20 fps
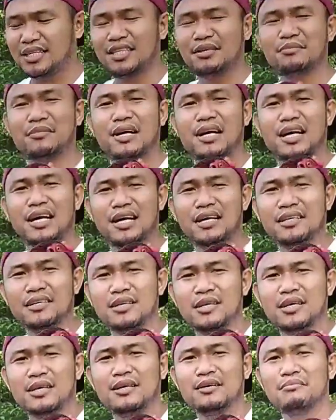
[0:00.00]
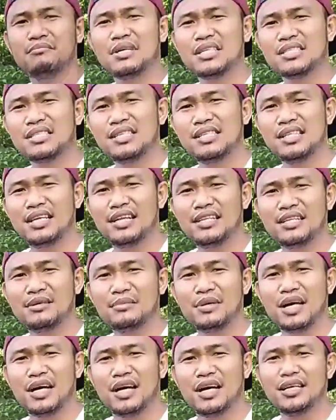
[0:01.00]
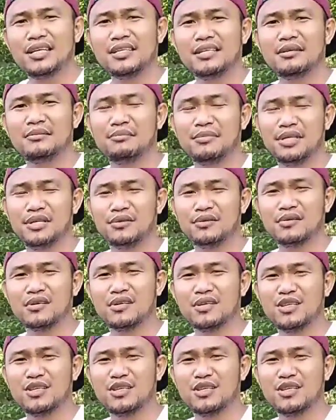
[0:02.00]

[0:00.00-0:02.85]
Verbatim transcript: ating mga basilan na mga manok.